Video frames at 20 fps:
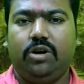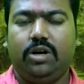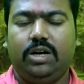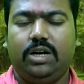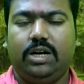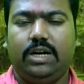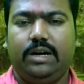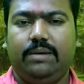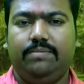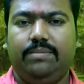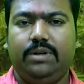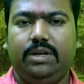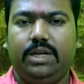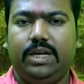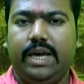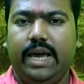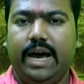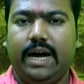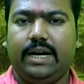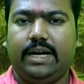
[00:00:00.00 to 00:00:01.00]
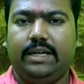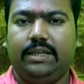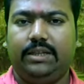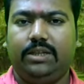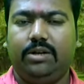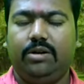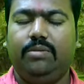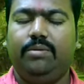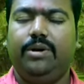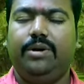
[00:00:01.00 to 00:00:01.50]
সংখ্যাটা আপনাকে এক
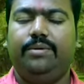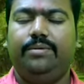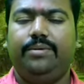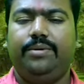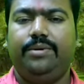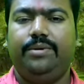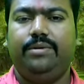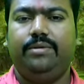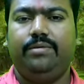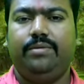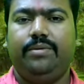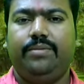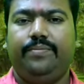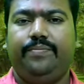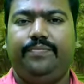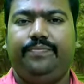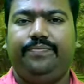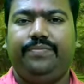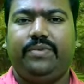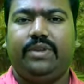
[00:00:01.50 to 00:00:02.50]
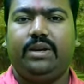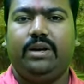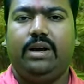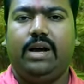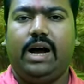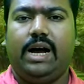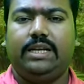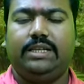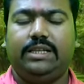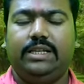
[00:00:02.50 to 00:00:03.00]
আনতে হবে
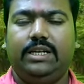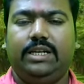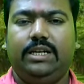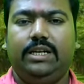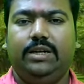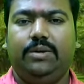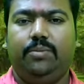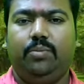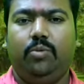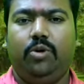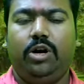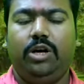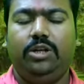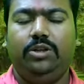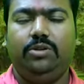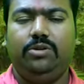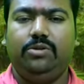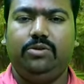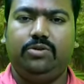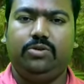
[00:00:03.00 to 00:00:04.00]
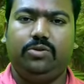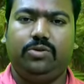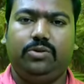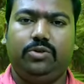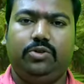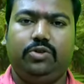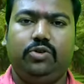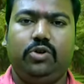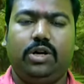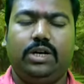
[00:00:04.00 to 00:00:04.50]
আজকে মহেন্দ্র যোগ
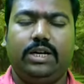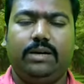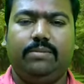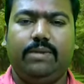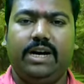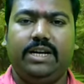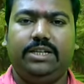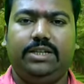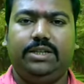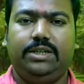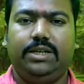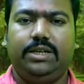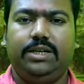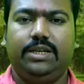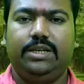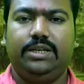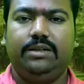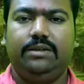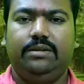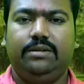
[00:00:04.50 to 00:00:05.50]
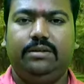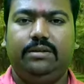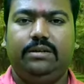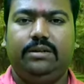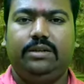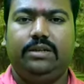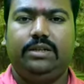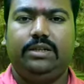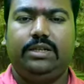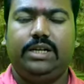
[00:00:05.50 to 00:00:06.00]
ছটা বাইশ থেকে
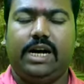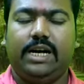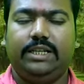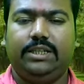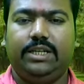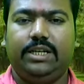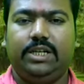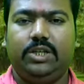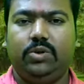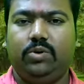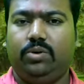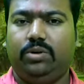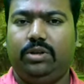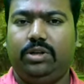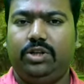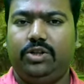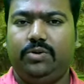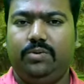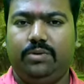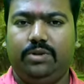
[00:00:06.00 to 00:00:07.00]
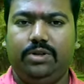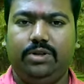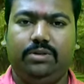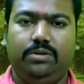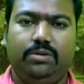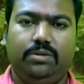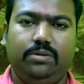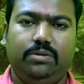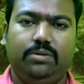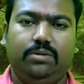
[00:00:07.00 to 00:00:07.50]
সাতটা ছত্রিশ
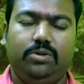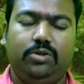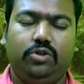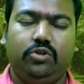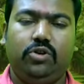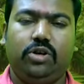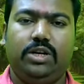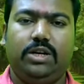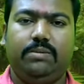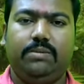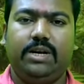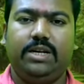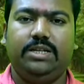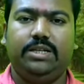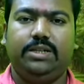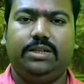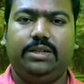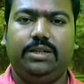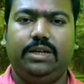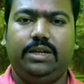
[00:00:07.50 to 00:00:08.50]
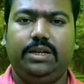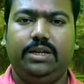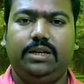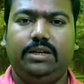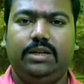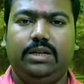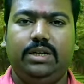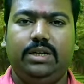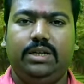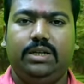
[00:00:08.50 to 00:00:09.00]
পর্যন্ত ছটা বাইশ থেকে
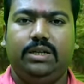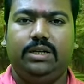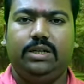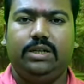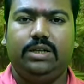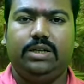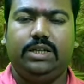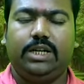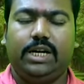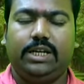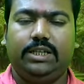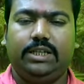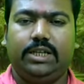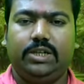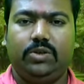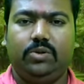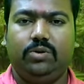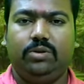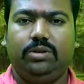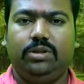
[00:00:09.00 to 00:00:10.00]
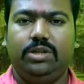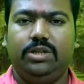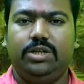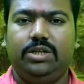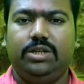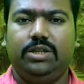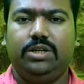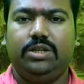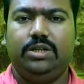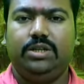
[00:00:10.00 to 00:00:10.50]
সাতটা ছত্রিশ